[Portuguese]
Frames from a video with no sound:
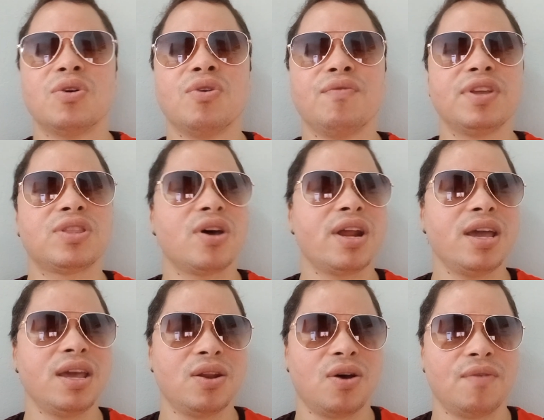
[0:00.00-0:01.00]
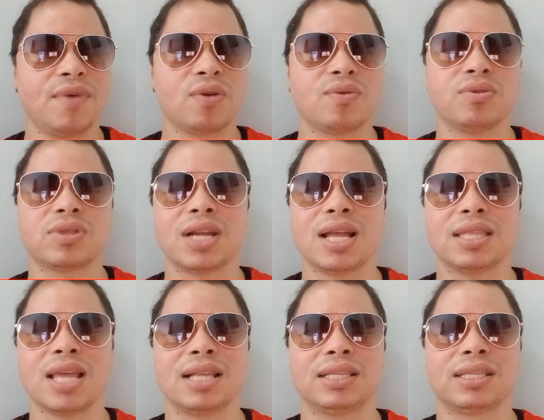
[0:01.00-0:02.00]
O Vitória renova a
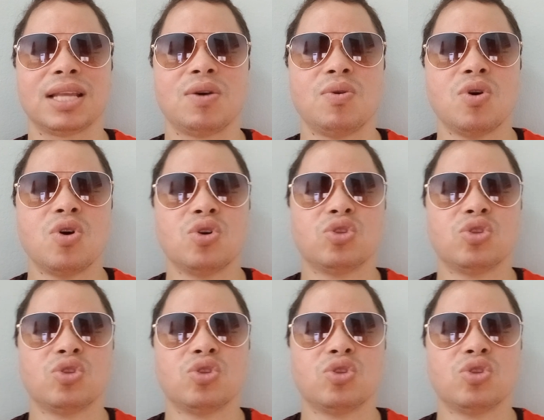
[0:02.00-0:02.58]
contratação